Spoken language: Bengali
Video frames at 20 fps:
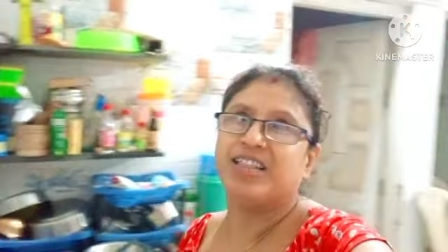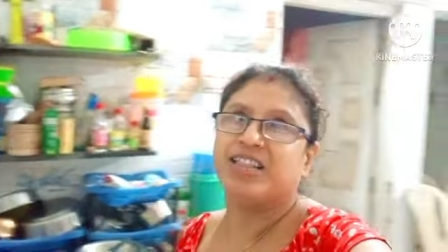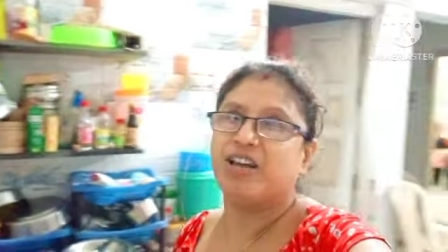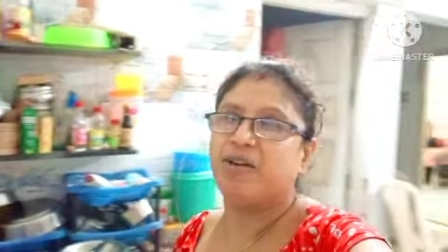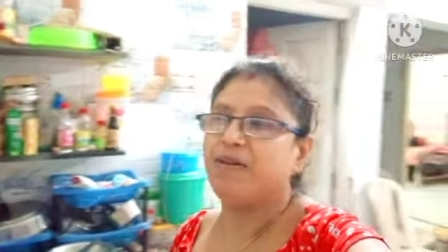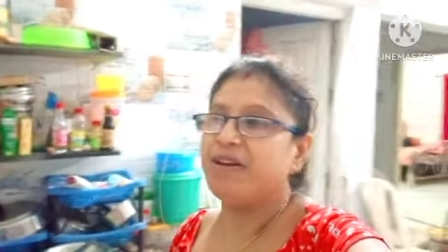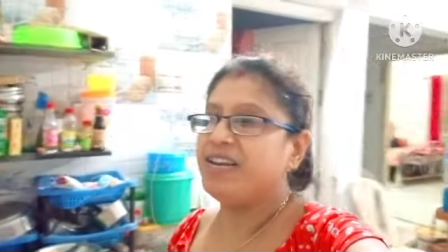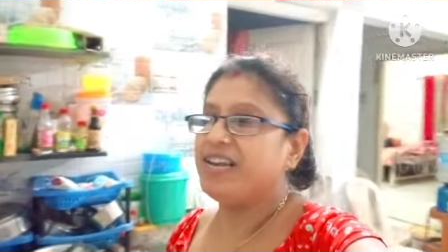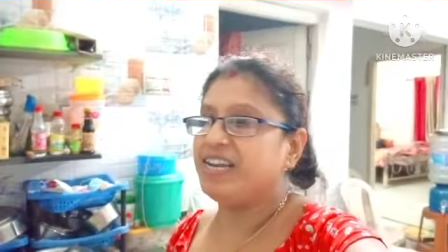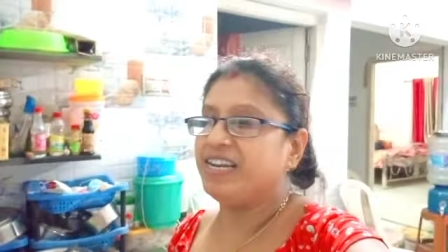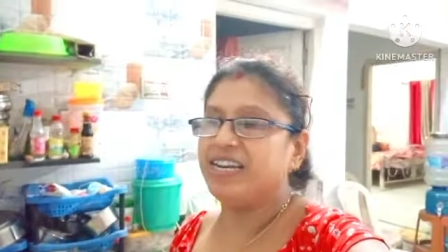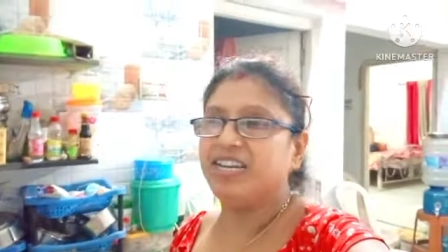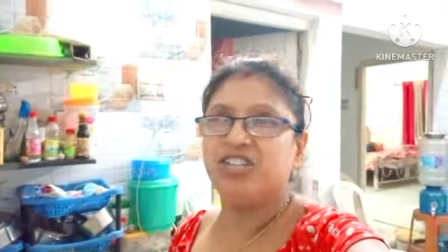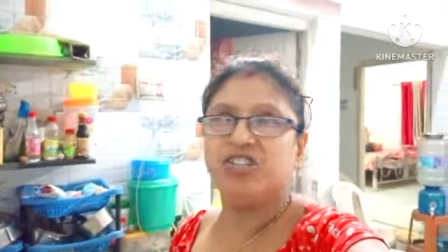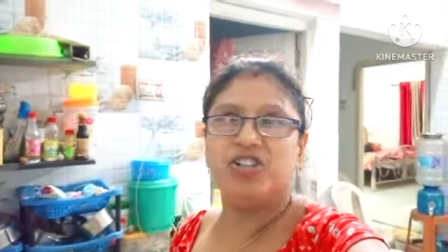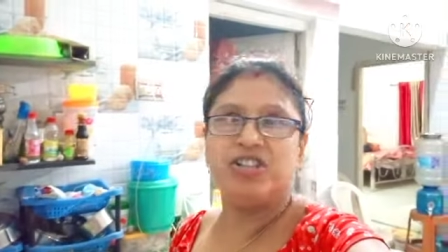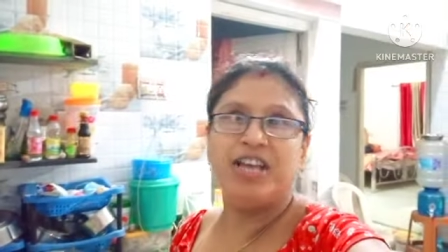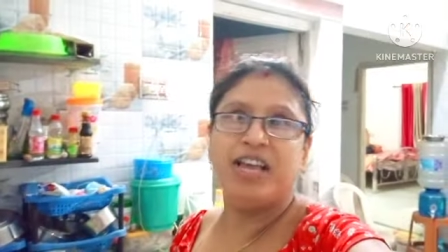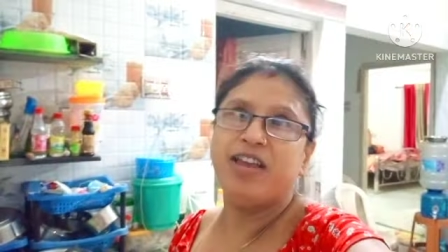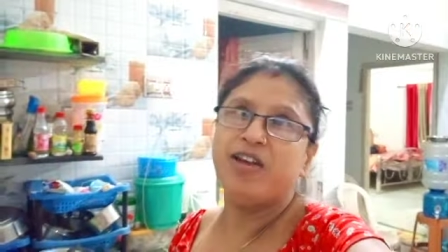সবাই ভালো
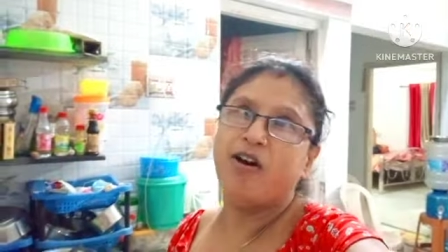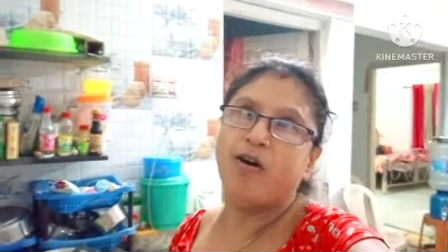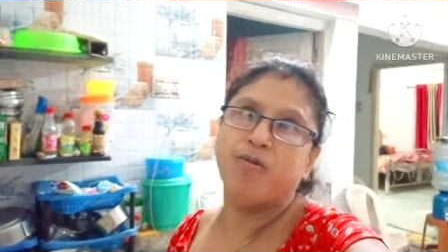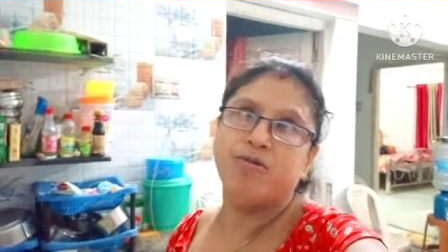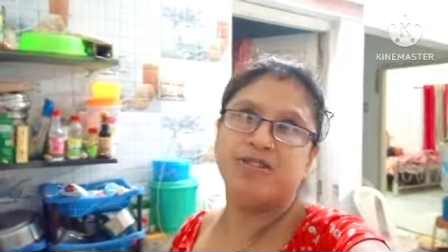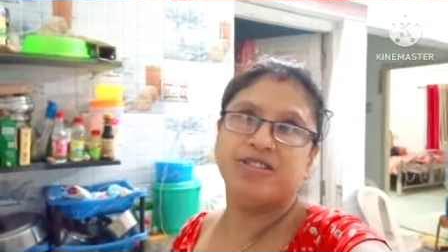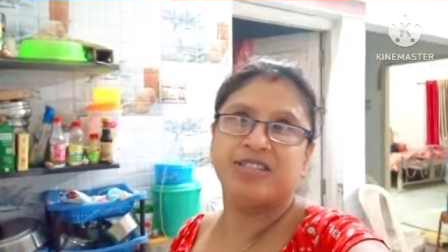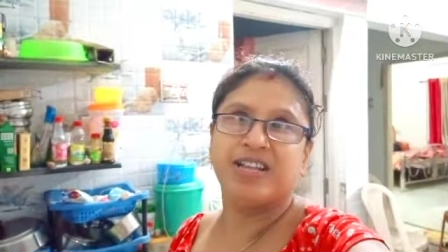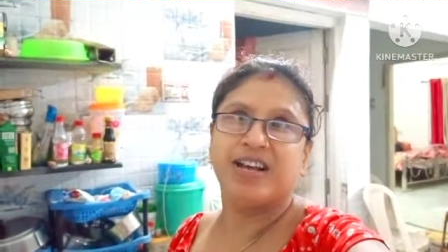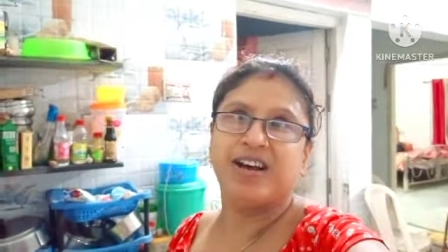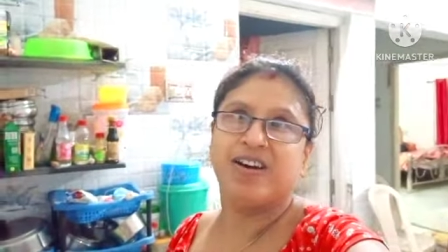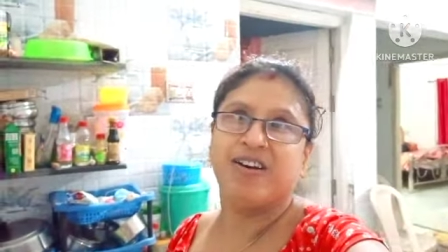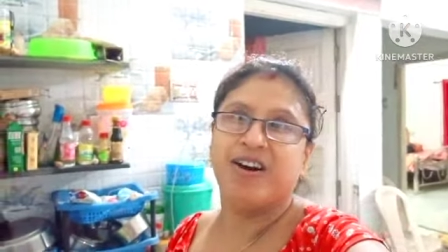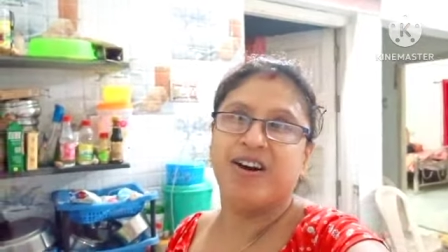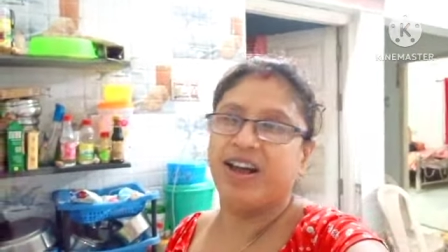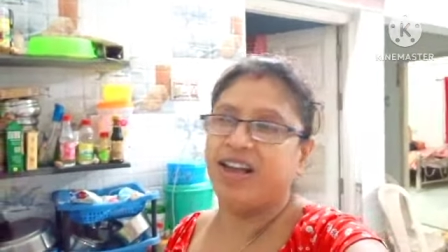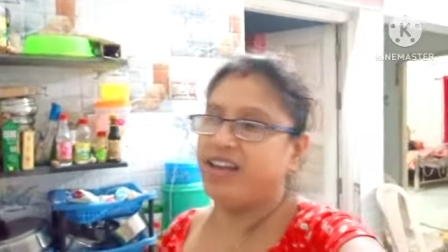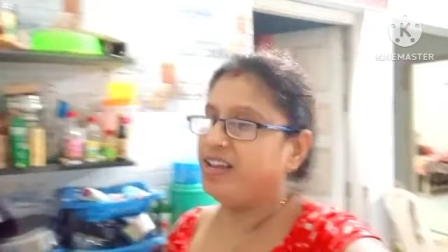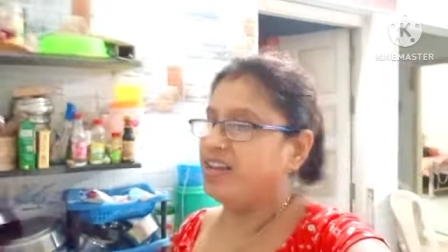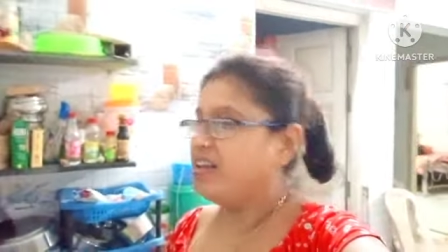থেকো সুস্থ থেকো
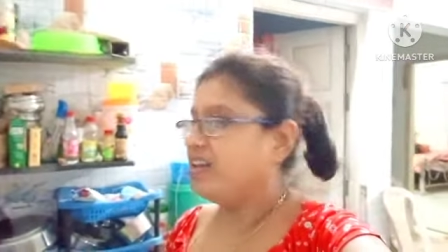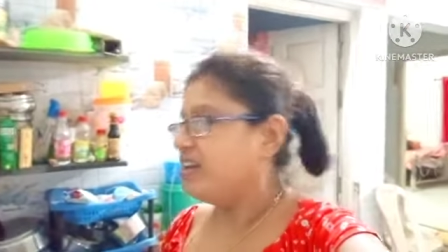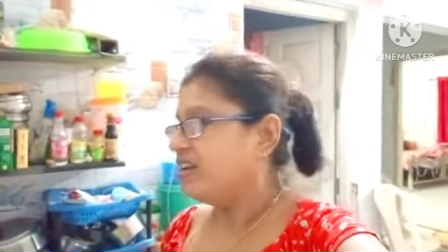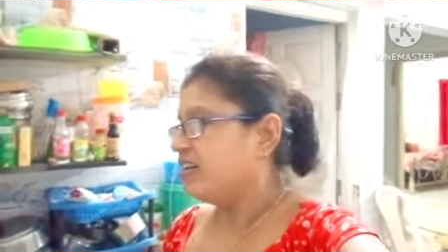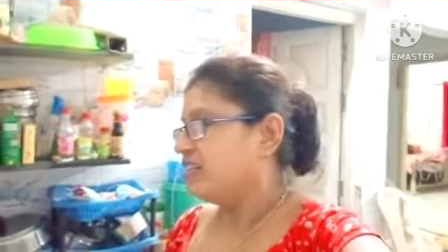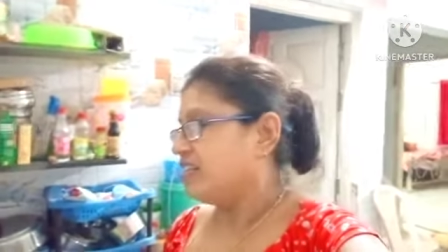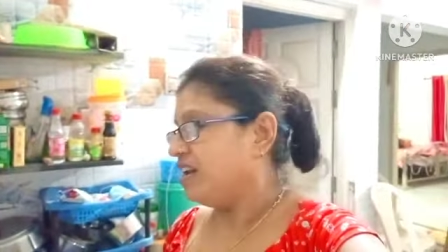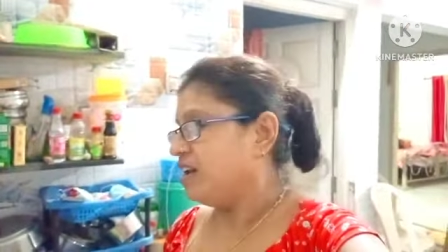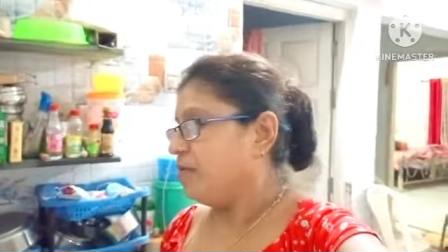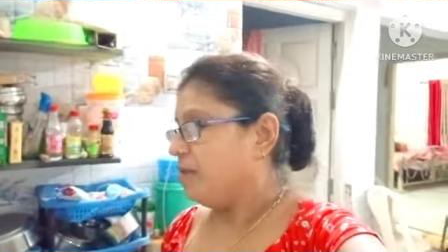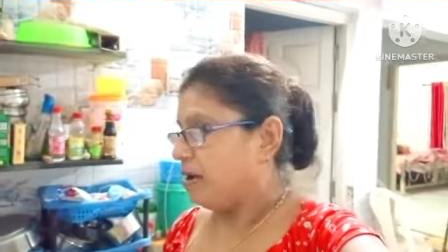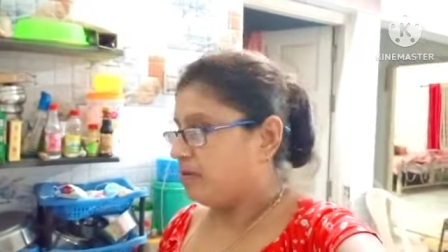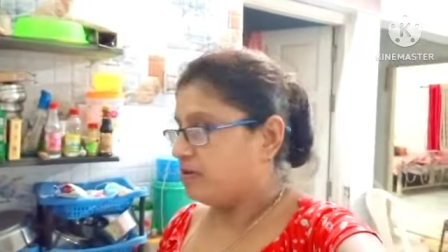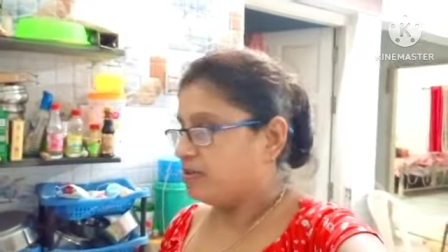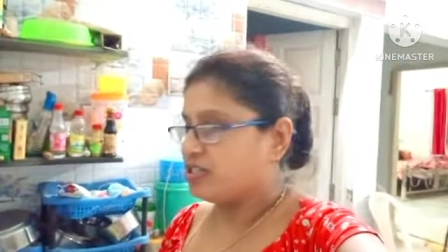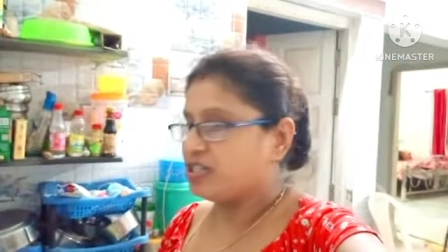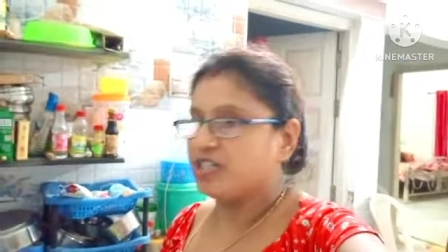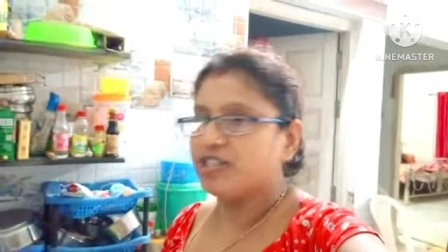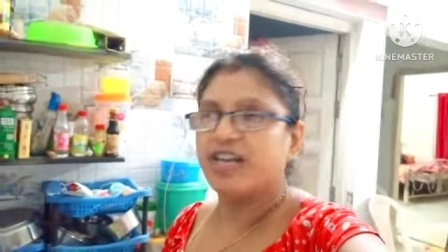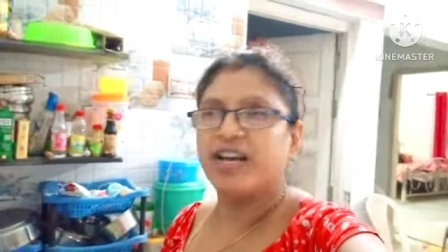সবাইকে গুড
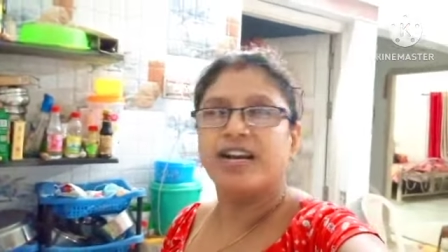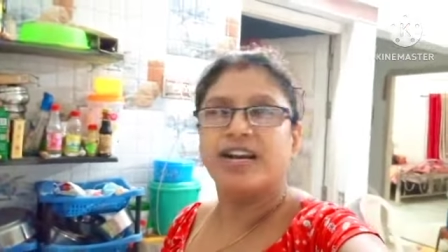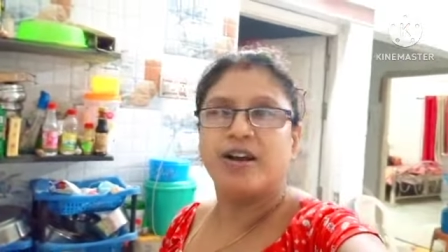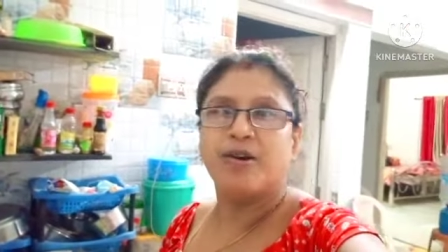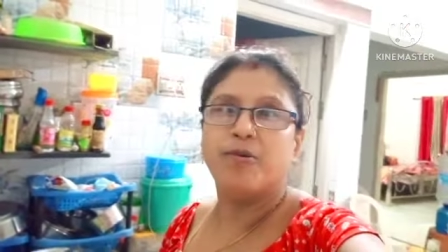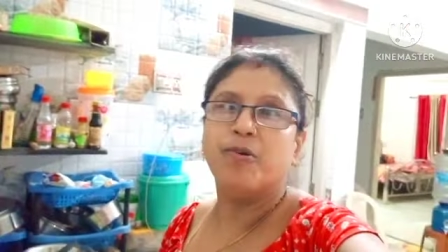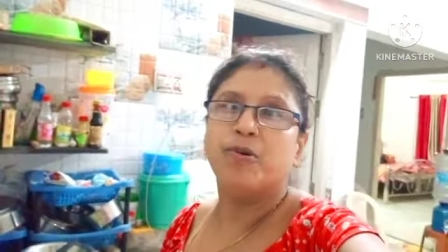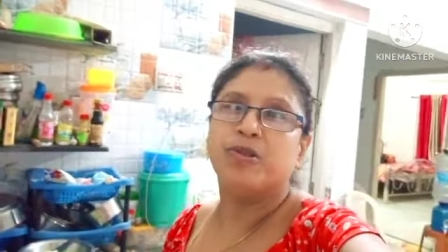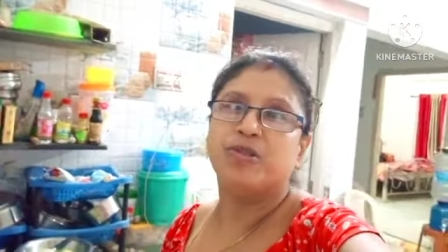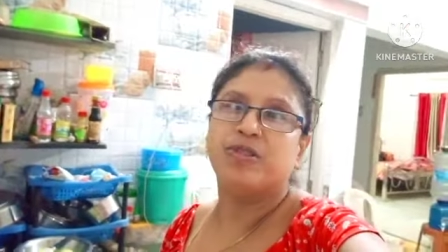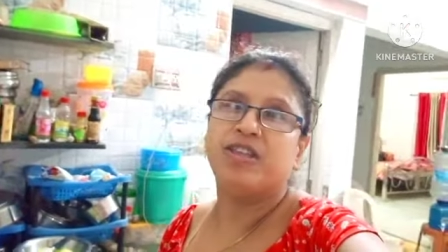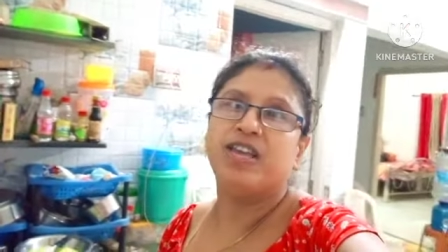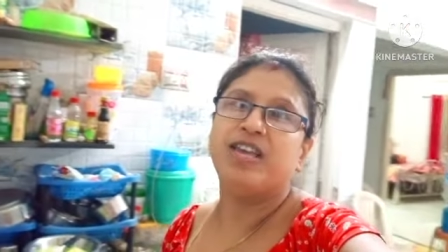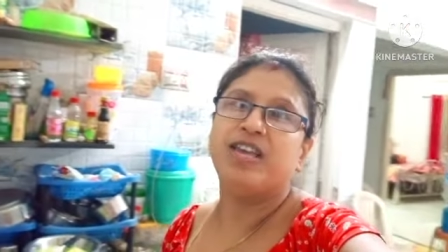নাইট টাটা